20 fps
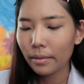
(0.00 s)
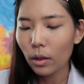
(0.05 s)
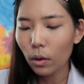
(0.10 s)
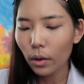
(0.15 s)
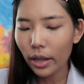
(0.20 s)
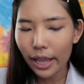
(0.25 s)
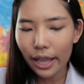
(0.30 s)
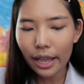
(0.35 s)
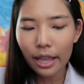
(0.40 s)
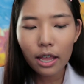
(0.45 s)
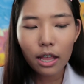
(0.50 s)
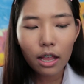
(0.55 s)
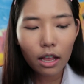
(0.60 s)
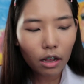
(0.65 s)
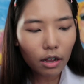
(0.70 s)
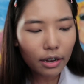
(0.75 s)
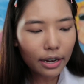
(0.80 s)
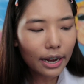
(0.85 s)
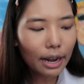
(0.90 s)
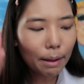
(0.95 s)
โอเค
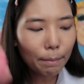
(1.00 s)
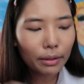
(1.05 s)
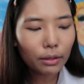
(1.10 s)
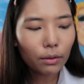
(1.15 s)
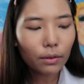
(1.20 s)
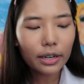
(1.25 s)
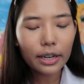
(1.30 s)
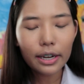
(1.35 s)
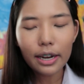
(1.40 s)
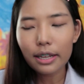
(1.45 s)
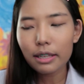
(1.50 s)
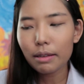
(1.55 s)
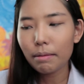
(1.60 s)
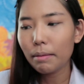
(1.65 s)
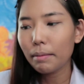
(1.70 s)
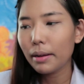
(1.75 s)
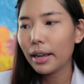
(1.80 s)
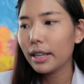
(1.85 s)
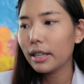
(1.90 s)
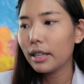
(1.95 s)
ก็ได้เป็นตัวนี้นะสำ
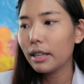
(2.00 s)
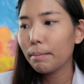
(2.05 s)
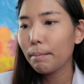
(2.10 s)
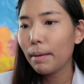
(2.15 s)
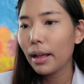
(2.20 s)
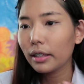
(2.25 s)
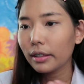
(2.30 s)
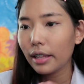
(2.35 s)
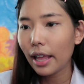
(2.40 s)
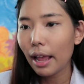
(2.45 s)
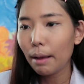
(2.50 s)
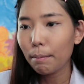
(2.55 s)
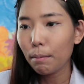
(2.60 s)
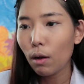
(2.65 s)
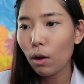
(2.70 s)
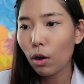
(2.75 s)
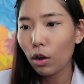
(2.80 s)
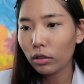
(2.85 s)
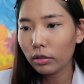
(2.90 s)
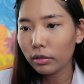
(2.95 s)
หรับใครที่ปากแตก
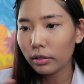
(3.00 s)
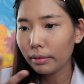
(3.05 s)
พอ